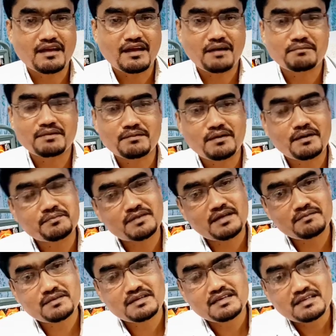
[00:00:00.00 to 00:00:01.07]
আমরা ভাবতাম
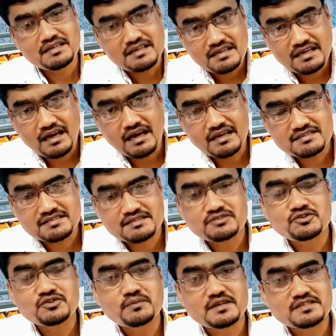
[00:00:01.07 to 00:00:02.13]
আজকে
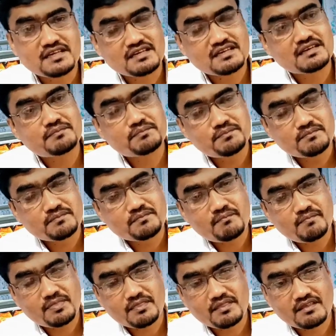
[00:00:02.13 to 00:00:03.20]
দুই মাস আগে
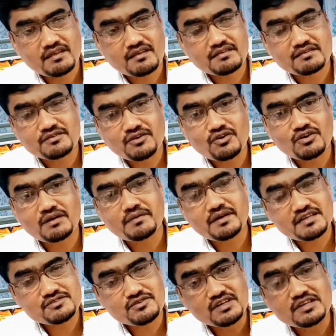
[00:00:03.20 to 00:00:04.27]
করোনা
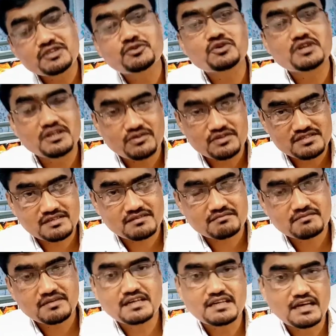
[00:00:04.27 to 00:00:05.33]
ভাইরাস অনেক দূরে রয়েছে
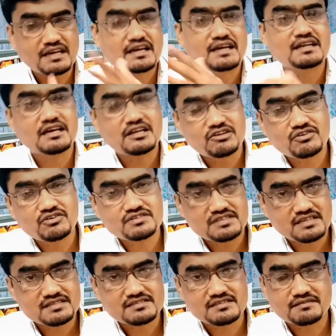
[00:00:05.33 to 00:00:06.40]
ঢাকা নারায়ণগঞ্জে
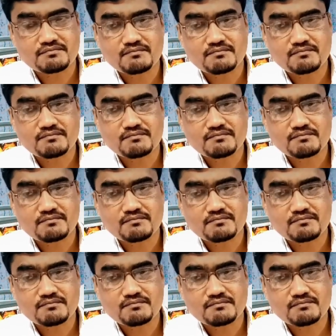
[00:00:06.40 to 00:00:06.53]
আছে